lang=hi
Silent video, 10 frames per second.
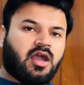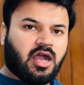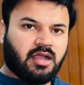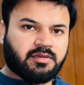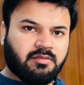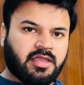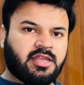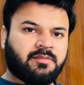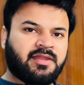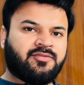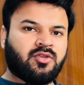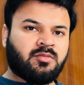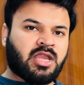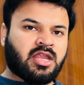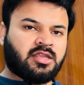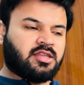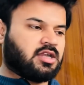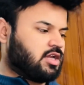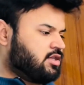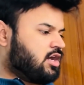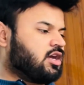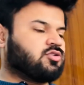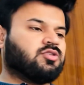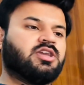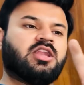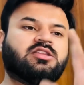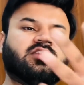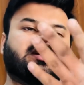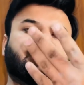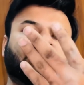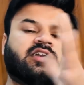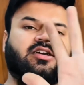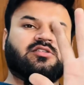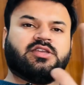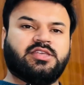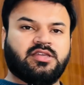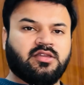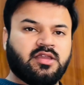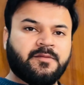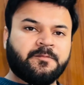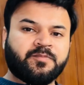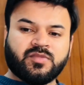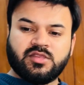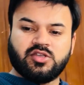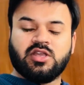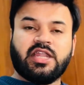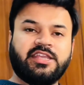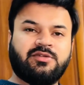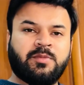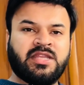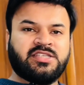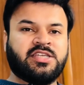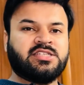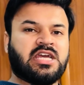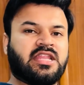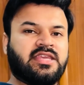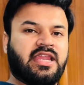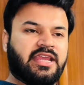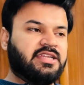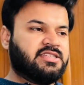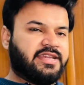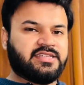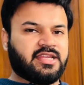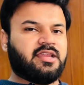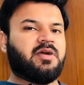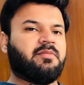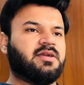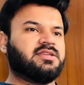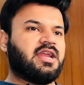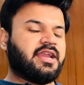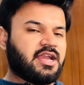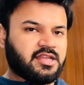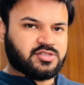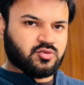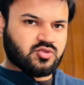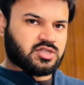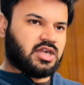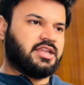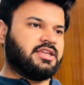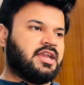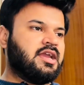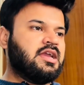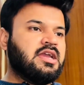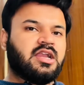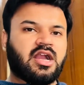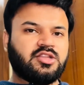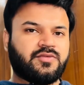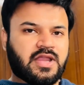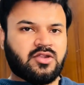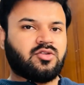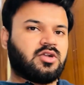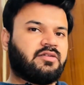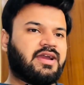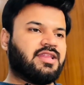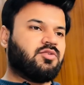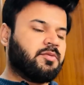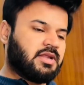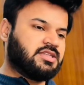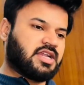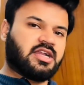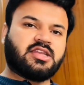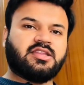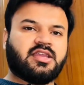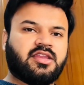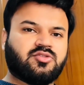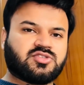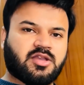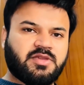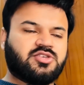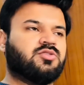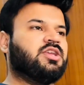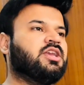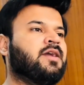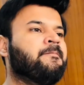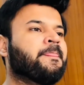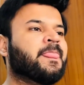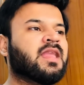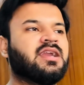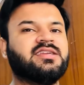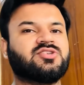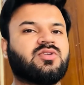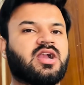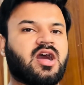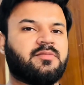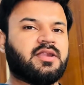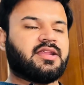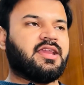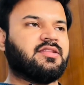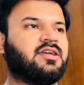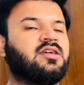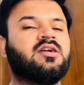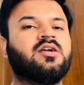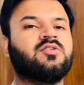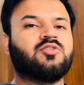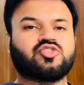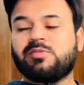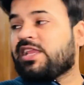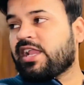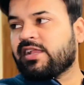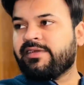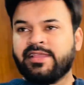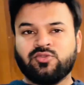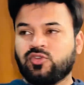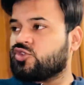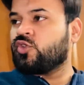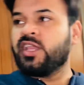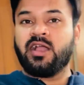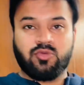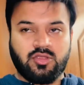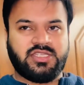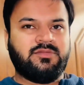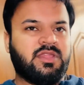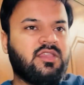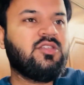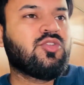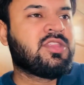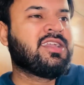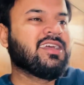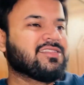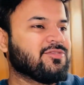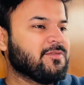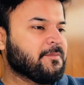आपके भाई ने अपनी फुल मकैन की दिखाई है हाथों की हालत देखने क्या हो गई है जो गाड़ी का वो मैंने चेंज कर दिया लेकिन चेंज करने के बाद पता चला कि यार इशू उसका नहीं है कल जो फैन ऑटो करवाया था वो मैंने चेक करके देख लिया उसका भी इशू नहीं है इशू है कार्बोरेटर के अंदर वो सुबह जाकर करवाएंगे उसको छोड़ें आपको एक चीज़ में देखिए और दिखाता हूँ